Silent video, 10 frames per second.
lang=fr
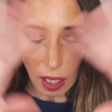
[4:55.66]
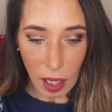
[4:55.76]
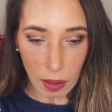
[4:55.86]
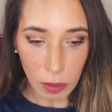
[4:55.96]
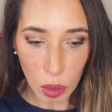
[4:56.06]

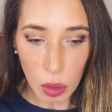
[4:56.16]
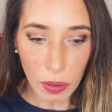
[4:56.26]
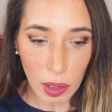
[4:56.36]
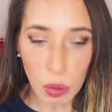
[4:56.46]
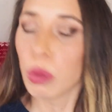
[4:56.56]
Avant de
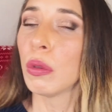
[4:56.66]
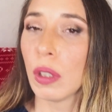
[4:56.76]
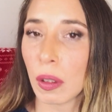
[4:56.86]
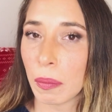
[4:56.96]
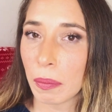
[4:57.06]
lever tout
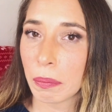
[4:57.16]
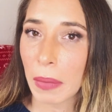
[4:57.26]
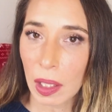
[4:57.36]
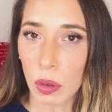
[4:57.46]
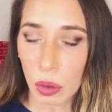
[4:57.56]
euh,
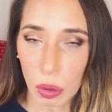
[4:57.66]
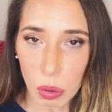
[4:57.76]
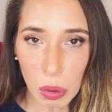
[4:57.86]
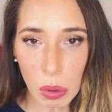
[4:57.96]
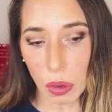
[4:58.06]

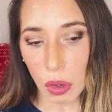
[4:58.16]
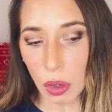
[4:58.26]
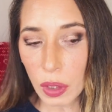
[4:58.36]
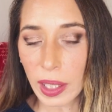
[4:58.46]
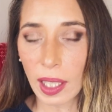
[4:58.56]
malentendu,
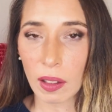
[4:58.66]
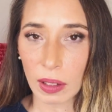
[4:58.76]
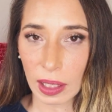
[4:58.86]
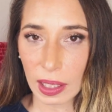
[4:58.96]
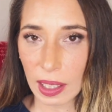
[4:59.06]
le
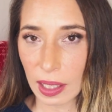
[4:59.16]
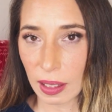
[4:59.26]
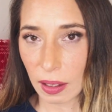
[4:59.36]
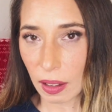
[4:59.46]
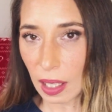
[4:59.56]

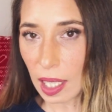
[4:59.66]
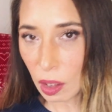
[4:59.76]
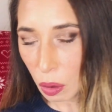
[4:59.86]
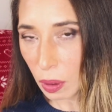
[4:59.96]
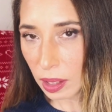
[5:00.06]
calendrier à
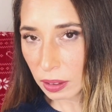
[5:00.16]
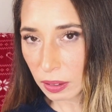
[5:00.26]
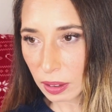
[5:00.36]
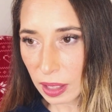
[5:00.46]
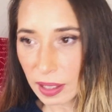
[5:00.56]
l'OA
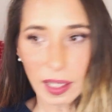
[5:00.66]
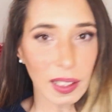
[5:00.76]
était